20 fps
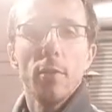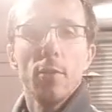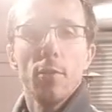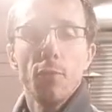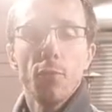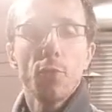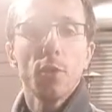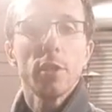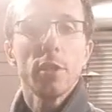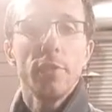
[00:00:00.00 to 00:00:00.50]
une
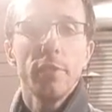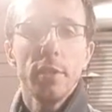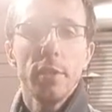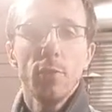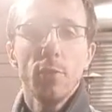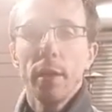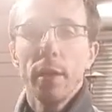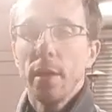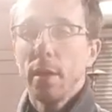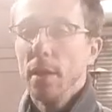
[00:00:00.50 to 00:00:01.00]
fois j'avais dit,
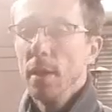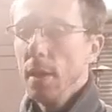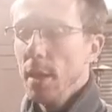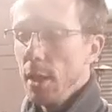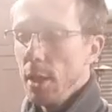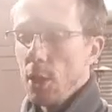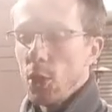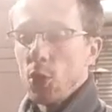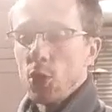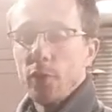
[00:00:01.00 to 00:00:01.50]
ouais,
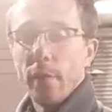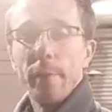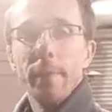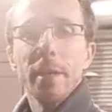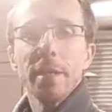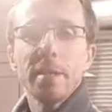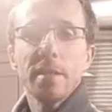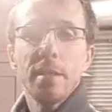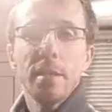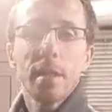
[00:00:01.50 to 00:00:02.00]
je vais
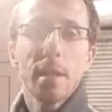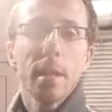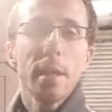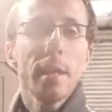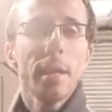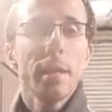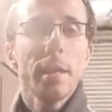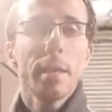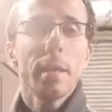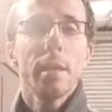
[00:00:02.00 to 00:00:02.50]

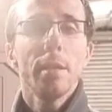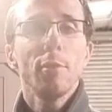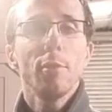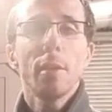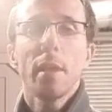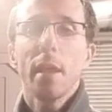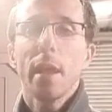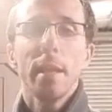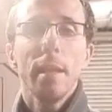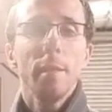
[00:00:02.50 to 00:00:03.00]
mastiquer et le
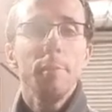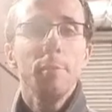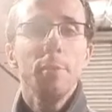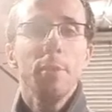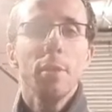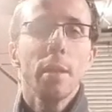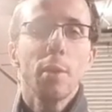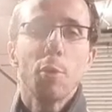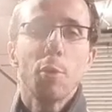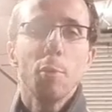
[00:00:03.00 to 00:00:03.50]
gars il a mis dans
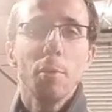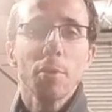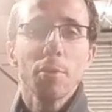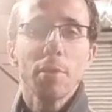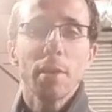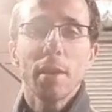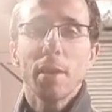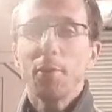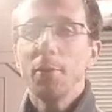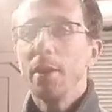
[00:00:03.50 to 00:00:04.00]
les
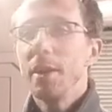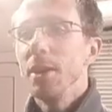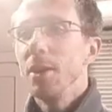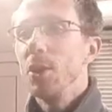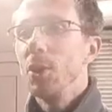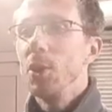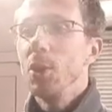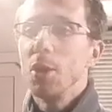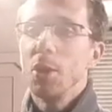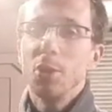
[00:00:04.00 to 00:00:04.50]
commentaires ouais euh,
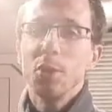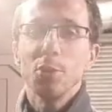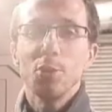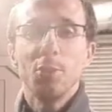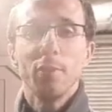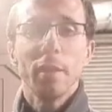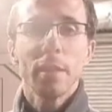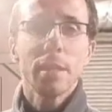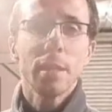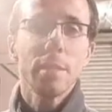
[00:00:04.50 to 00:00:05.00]
lol tu
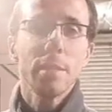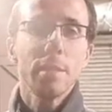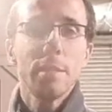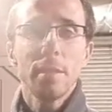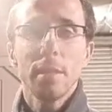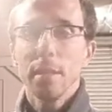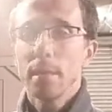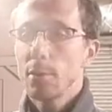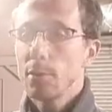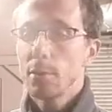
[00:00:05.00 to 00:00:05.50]
vas
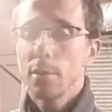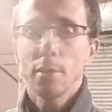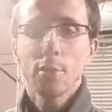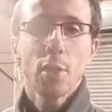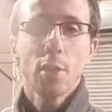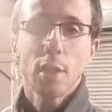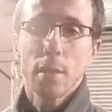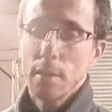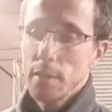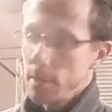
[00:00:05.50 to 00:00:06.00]
t'astiquer quoi
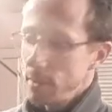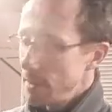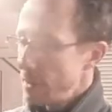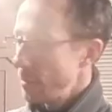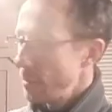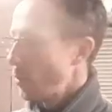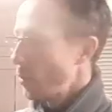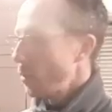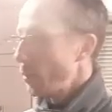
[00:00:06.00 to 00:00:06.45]
genre euh, bon